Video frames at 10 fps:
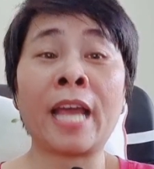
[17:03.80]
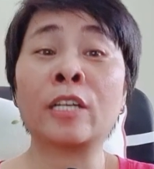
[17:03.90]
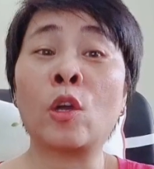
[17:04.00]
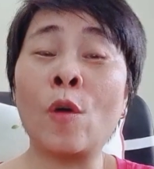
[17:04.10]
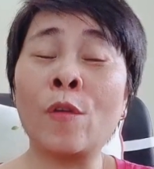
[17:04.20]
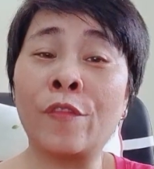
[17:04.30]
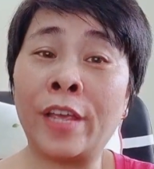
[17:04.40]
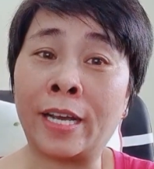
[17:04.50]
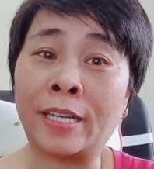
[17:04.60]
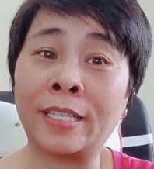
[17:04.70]
anh có
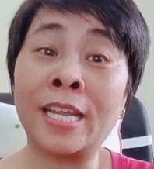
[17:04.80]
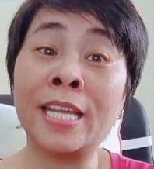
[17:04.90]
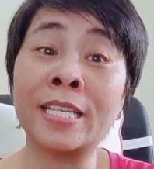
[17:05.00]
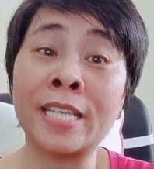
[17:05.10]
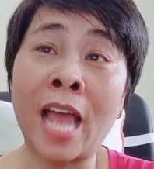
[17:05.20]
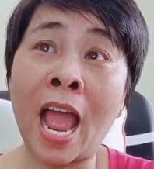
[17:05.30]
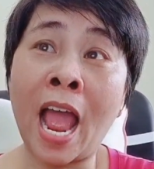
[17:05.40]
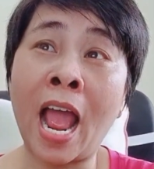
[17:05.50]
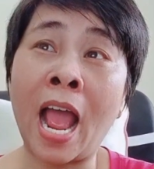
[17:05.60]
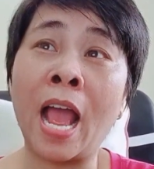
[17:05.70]
việc đi
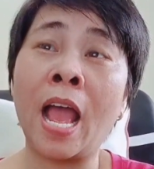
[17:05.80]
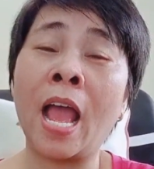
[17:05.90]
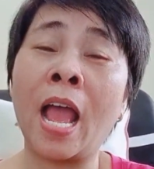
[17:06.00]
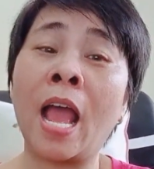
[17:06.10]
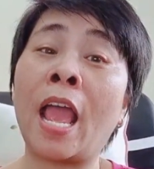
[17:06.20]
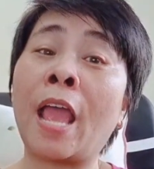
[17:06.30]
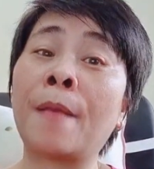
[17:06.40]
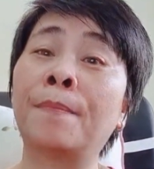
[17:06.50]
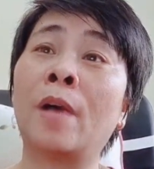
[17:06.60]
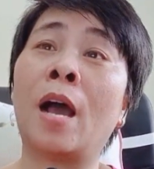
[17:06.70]
xa
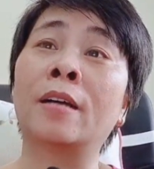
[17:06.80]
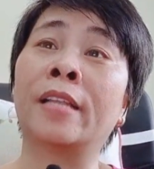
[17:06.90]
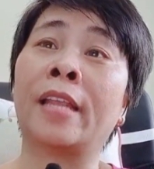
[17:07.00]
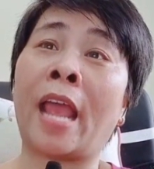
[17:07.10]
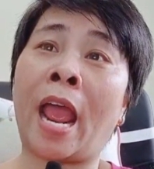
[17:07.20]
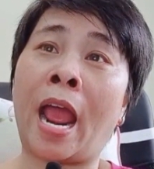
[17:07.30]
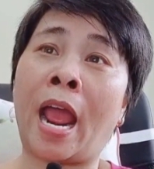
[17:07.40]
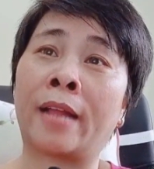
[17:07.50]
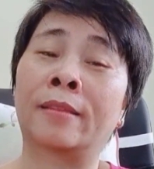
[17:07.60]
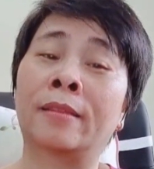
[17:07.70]
em ở
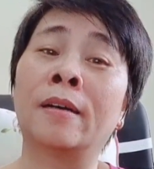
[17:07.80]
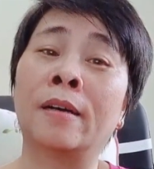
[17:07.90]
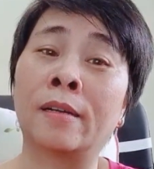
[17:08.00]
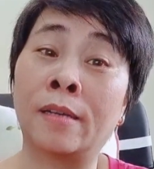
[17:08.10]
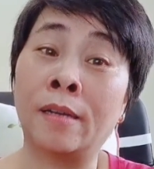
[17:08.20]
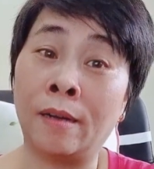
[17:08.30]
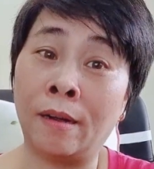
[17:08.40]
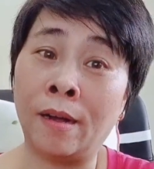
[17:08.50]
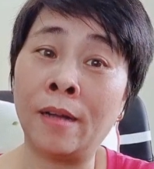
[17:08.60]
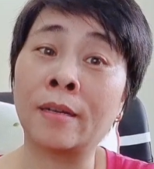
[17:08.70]
nhà tựa
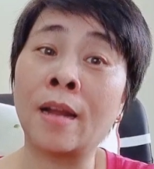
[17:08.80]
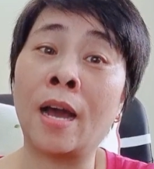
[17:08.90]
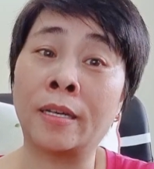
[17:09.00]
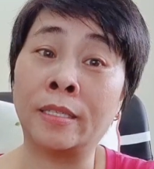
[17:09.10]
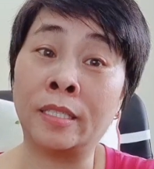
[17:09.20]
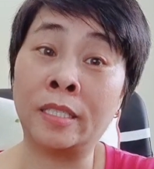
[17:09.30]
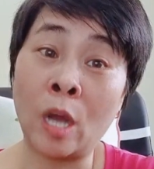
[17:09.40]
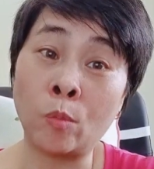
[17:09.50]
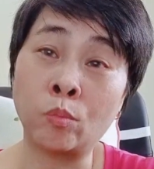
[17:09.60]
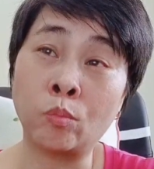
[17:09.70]
cửa đợi
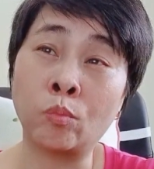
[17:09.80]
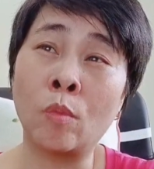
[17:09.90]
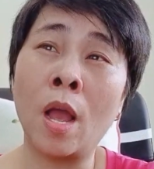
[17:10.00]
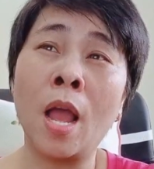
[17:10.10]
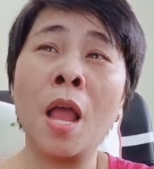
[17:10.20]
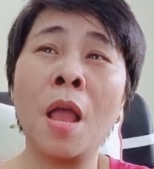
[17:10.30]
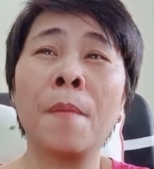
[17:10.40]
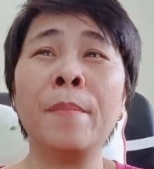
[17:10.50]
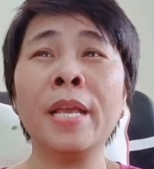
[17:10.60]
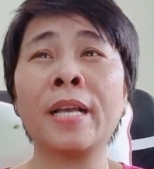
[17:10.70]
trông
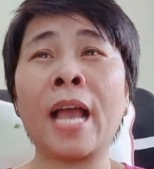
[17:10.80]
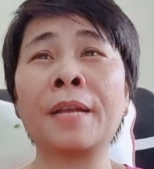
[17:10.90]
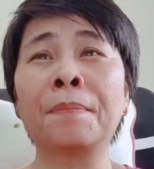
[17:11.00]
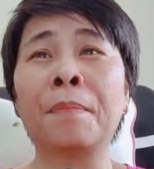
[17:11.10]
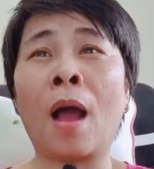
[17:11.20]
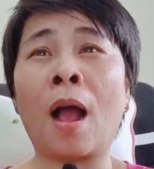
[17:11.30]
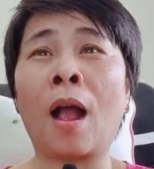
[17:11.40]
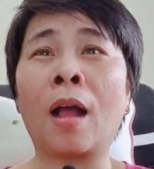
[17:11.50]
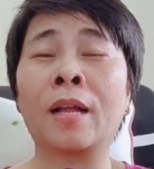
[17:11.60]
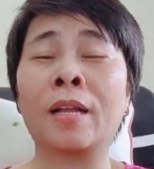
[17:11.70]
biết anh
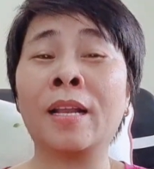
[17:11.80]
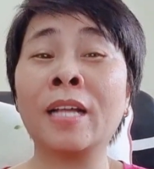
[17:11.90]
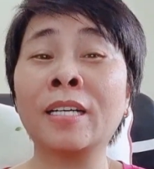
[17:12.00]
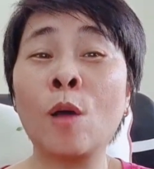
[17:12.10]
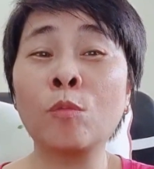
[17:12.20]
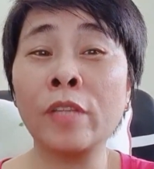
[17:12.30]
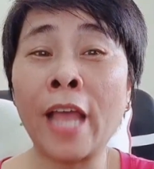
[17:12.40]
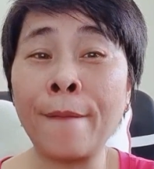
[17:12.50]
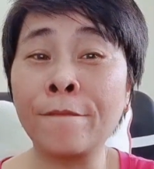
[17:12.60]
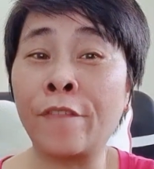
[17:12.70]
bận nên không
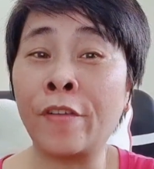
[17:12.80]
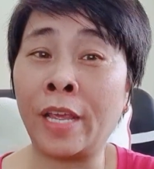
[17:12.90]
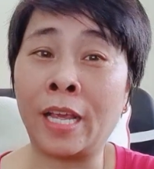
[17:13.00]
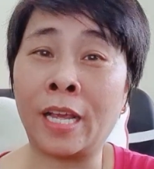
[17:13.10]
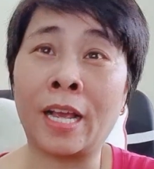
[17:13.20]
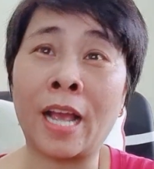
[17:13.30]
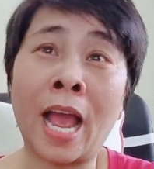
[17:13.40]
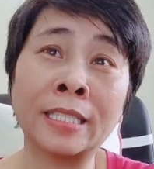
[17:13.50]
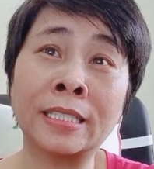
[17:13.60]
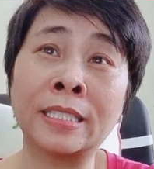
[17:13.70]
dám phiền
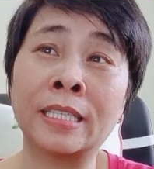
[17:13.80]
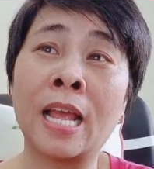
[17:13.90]
anh